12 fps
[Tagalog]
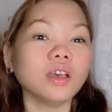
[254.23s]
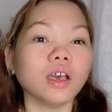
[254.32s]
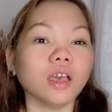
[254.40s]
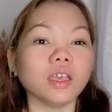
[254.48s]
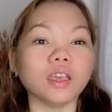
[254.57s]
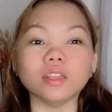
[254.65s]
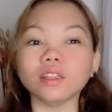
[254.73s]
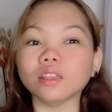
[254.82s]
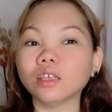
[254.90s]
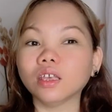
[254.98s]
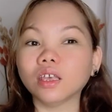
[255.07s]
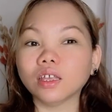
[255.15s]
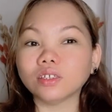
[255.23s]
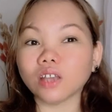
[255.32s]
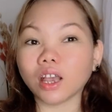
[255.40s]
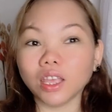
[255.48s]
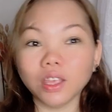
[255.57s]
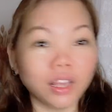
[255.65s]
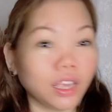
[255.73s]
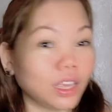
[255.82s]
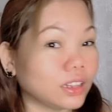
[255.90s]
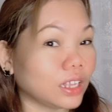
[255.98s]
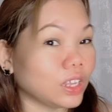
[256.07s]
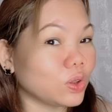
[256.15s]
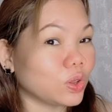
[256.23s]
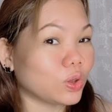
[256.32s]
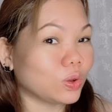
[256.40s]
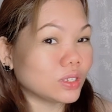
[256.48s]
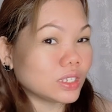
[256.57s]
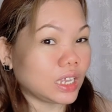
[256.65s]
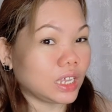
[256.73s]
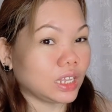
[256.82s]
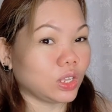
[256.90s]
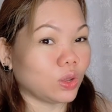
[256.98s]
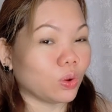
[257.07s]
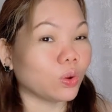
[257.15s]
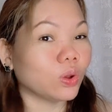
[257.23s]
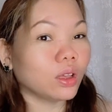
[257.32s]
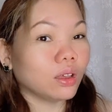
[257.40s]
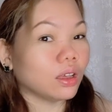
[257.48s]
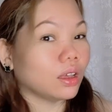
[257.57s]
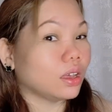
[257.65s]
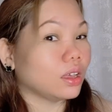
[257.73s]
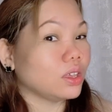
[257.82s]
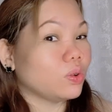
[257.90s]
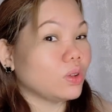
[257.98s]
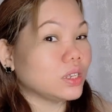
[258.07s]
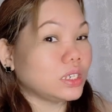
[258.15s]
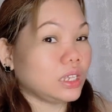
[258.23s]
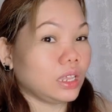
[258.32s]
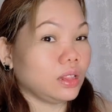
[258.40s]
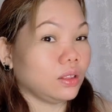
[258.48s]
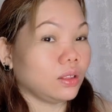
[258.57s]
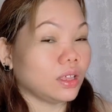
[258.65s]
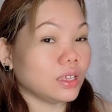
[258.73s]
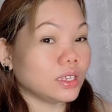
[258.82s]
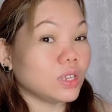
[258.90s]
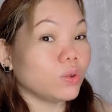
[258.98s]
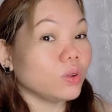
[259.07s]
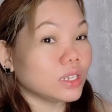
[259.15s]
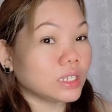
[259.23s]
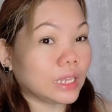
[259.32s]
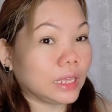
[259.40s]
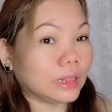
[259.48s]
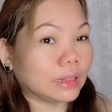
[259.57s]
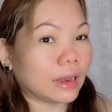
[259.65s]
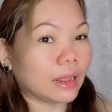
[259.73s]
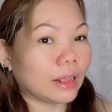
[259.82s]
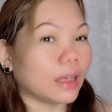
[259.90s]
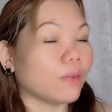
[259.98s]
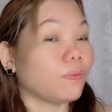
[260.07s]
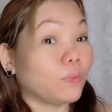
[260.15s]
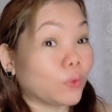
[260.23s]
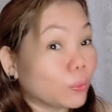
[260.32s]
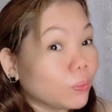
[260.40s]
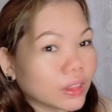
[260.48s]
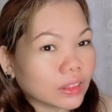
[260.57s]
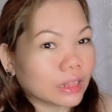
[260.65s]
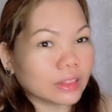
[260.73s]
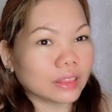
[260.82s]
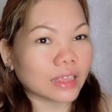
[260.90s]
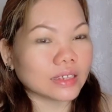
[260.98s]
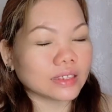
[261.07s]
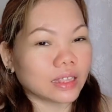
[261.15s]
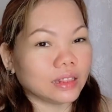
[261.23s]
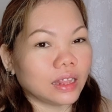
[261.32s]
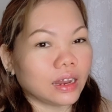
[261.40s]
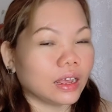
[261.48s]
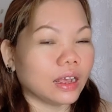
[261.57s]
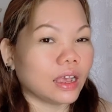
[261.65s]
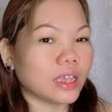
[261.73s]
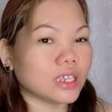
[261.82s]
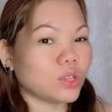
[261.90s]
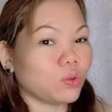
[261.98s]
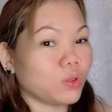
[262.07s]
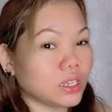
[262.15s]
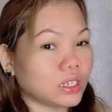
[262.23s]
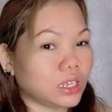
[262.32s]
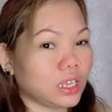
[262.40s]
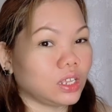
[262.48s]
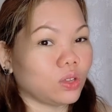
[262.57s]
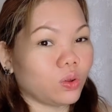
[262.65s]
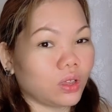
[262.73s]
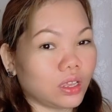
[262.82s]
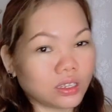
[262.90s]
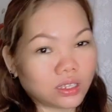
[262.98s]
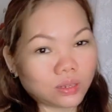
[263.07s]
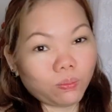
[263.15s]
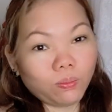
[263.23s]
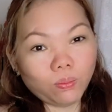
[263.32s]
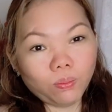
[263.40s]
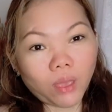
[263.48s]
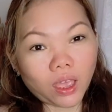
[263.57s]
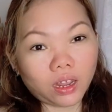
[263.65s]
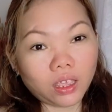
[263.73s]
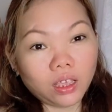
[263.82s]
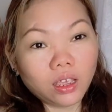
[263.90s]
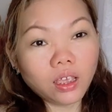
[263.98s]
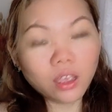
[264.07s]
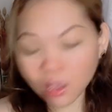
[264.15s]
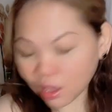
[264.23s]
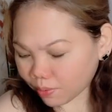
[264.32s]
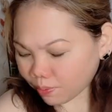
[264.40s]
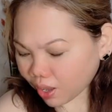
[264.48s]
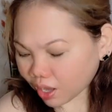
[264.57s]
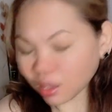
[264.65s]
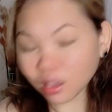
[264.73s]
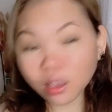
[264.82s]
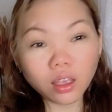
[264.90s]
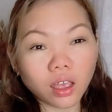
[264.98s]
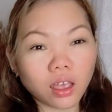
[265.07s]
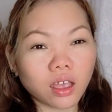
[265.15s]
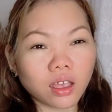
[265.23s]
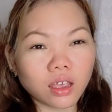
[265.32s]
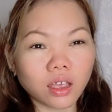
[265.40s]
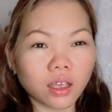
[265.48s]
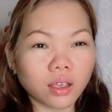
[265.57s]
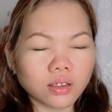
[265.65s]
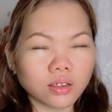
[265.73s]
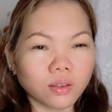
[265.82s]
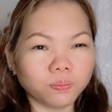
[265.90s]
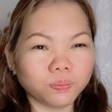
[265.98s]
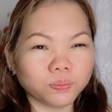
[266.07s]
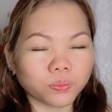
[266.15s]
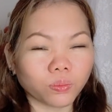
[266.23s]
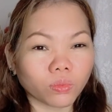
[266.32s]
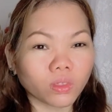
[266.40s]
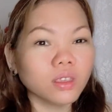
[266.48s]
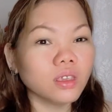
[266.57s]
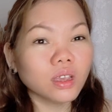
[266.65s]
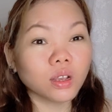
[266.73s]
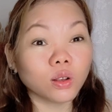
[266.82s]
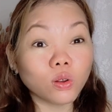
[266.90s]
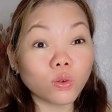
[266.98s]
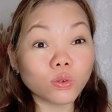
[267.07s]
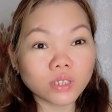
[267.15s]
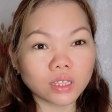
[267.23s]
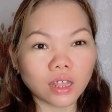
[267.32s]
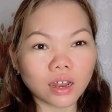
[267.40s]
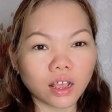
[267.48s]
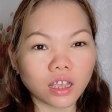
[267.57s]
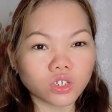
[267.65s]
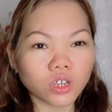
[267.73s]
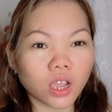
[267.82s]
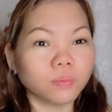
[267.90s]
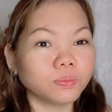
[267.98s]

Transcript: Ayan. Tsaka yung kita nyo yung skin nyo. Yung skin is yung skin talaga. Proven and tested talaga guys. Yung skin nyo is very, very, uh, um, glossy talaga siya.